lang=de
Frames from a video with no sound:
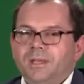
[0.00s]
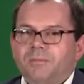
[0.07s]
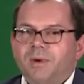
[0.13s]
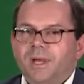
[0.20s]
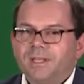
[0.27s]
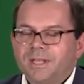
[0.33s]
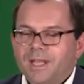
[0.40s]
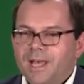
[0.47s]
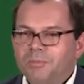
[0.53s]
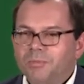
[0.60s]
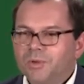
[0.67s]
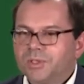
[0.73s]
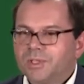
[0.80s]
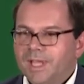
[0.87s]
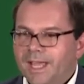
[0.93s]
meine Damen
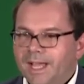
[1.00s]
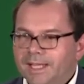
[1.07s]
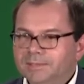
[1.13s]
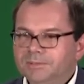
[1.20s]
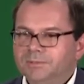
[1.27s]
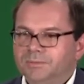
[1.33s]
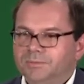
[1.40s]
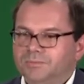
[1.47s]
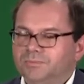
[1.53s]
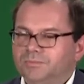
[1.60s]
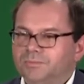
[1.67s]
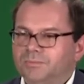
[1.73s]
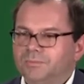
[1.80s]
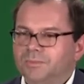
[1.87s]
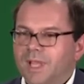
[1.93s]
und Herren,
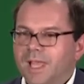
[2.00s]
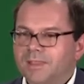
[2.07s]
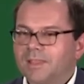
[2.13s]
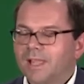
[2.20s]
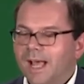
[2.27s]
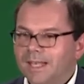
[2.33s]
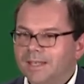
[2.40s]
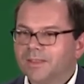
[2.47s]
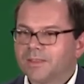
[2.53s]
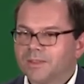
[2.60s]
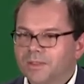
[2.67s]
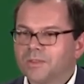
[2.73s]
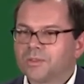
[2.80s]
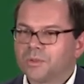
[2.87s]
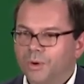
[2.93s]
das alles
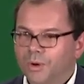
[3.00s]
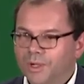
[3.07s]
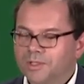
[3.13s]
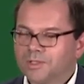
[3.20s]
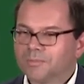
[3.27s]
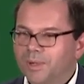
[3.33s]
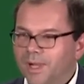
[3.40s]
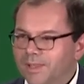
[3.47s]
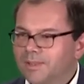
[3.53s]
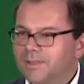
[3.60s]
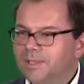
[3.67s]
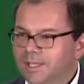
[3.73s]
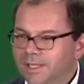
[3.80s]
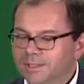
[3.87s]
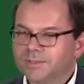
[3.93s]
ist heute
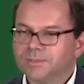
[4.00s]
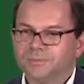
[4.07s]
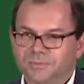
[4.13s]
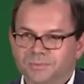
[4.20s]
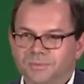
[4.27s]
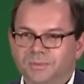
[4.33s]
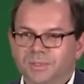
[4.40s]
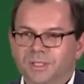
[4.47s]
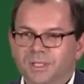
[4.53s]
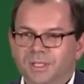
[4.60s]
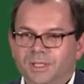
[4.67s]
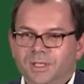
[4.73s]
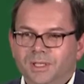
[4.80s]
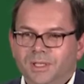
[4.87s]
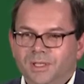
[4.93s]
passiert,
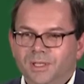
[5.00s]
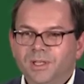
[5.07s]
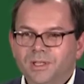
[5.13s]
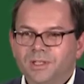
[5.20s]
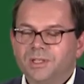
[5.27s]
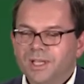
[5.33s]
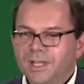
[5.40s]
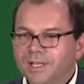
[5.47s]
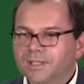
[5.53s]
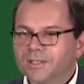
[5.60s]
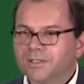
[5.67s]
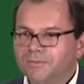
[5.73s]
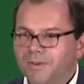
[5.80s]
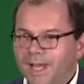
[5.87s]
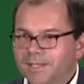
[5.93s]
nicht
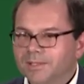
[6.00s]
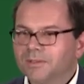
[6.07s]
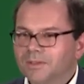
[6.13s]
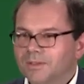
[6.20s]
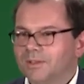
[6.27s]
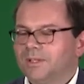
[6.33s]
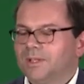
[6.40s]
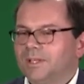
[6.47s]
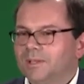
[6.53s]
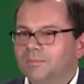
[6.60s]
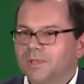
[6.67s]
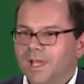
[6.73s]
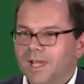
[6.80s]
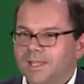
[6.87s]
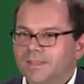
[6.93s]
irgendwann, sondern
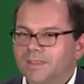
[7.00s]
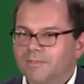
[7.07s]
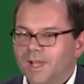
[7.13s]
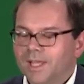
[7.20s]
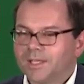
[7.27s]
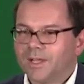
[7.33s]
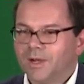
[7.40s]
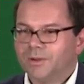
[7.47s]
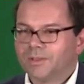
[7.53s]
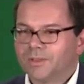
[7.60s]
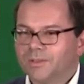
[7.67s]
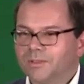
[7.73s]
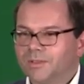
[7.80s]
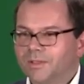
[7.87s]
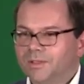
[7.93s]
im Jahr
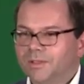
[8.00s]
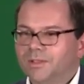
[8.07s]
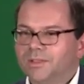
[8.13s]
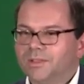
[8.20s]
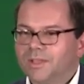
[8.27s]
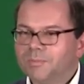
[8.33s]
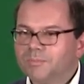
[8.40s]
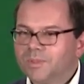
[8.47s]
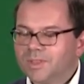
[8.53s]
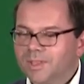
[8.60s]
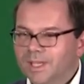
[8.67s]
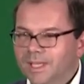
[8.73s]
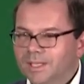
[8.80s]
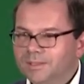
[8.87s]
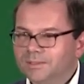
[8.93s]

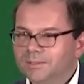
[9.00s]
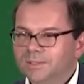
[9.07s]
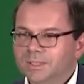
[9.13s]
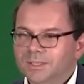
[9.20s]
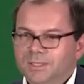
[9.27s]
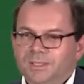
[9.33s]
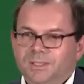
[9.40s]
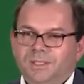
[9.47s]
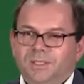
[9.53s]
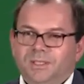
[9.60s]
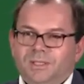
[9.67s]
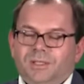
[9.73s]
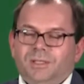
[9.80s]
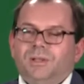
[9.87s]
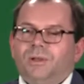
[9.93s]
2017
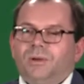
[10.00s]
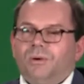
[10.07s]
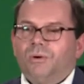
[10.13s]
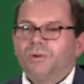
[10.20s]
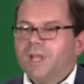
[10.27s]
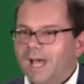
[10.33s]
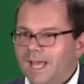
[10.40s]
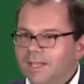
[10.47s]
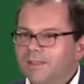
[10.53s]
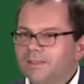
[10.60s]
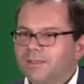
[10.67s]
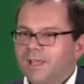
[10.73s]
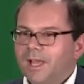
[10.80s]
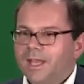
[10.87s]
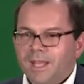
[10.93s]
und
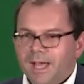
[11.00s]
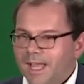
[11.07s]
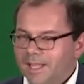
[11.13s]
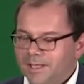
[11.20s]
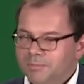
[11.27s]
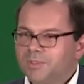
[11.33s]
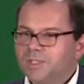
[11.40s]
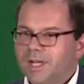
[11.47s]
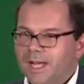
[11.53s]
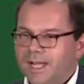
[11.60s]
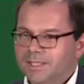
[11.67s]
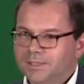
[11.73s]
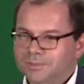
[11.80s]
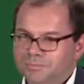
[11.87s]
alles an einem Tag.